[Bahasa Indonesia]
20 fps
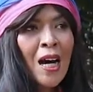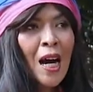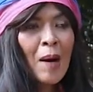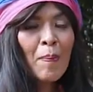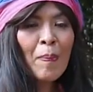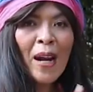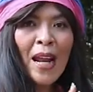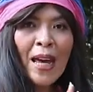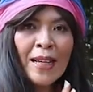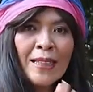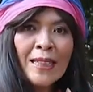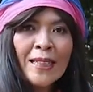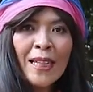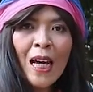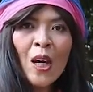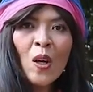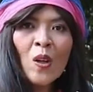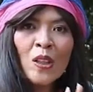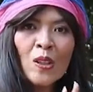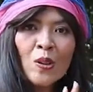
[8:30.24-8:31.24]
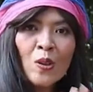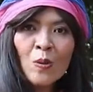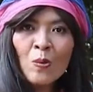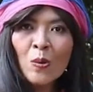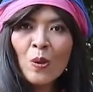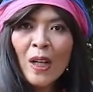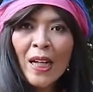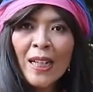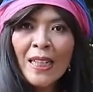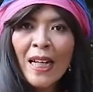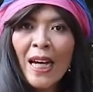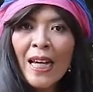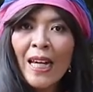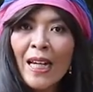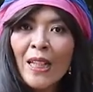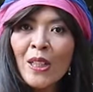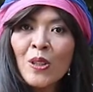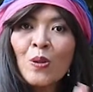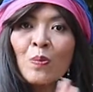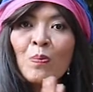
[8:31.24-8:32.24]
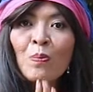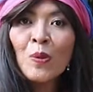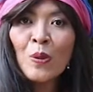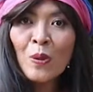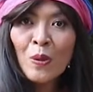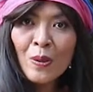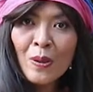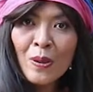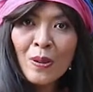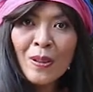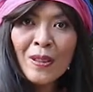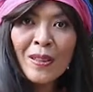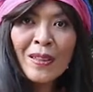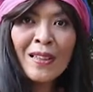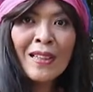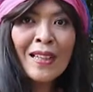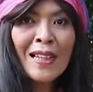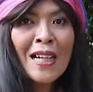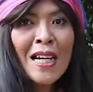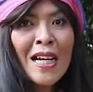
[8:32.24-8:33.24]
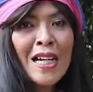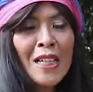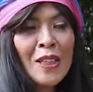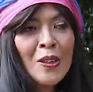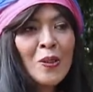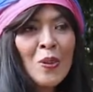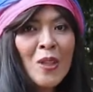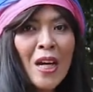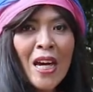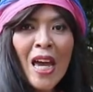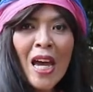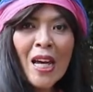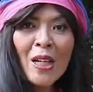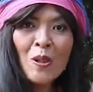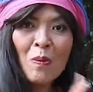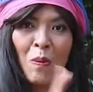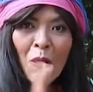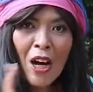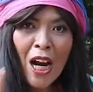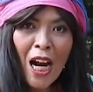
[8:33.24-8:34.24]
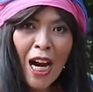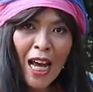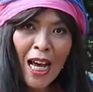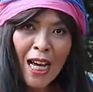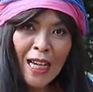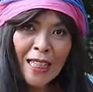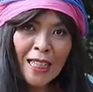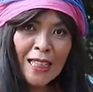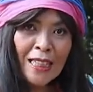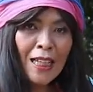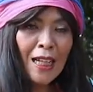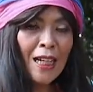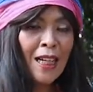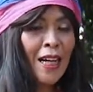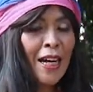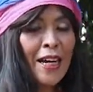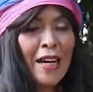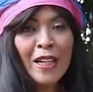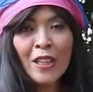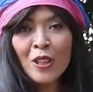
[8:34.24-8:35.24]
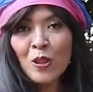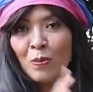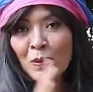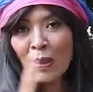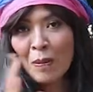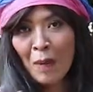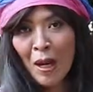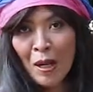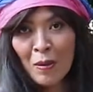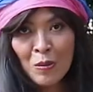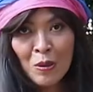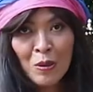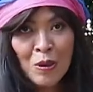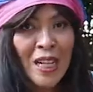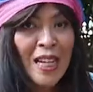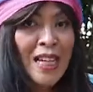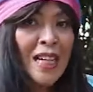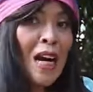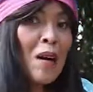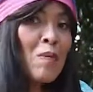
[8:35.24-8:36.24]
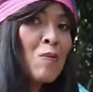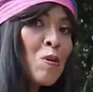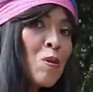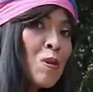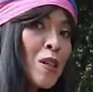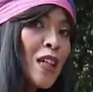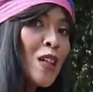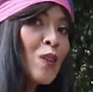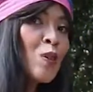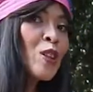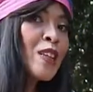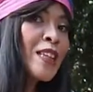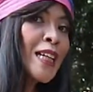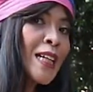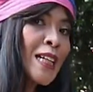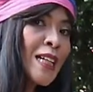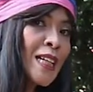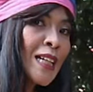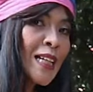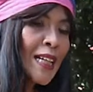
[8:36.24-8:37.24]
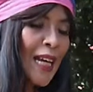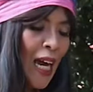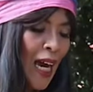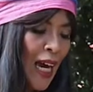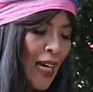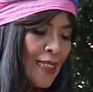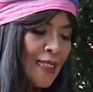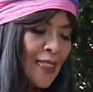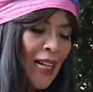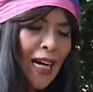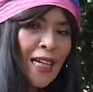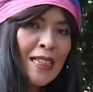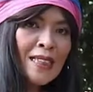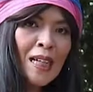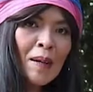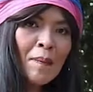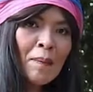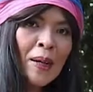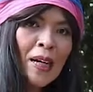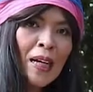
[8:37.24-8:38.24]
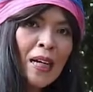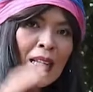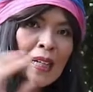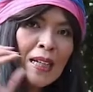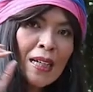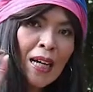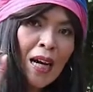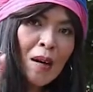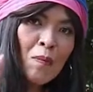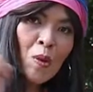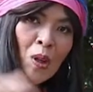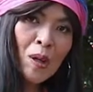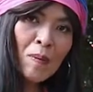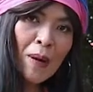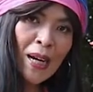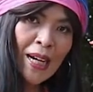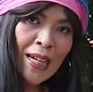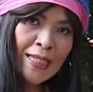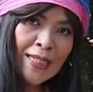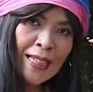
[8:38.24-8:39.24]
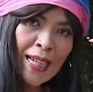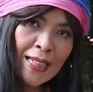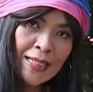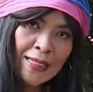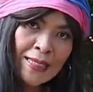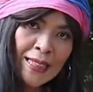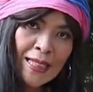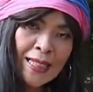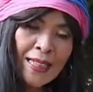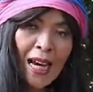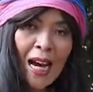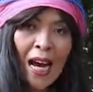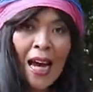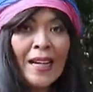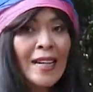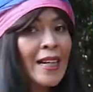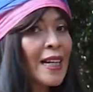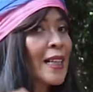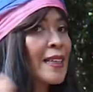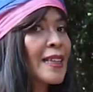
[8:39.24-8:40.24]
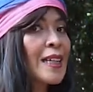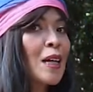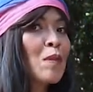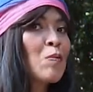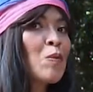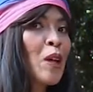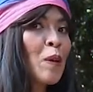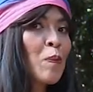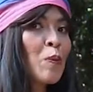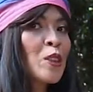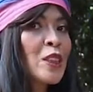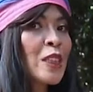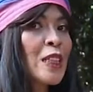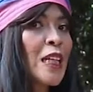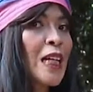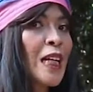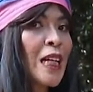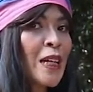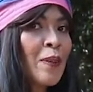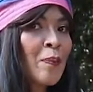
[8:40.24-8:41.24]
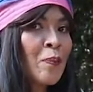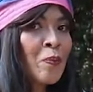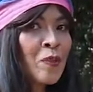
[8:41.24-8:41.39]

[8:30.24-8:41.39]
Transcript: Apalagi kalau itu bukan gaya hidupmu itu gaya hidup orang lain, gaya hidup temanmu dan kamu ngikutin. Nah, jangan sampai kamu kemakan gengsi yang ada nanti kamu repot sendiri.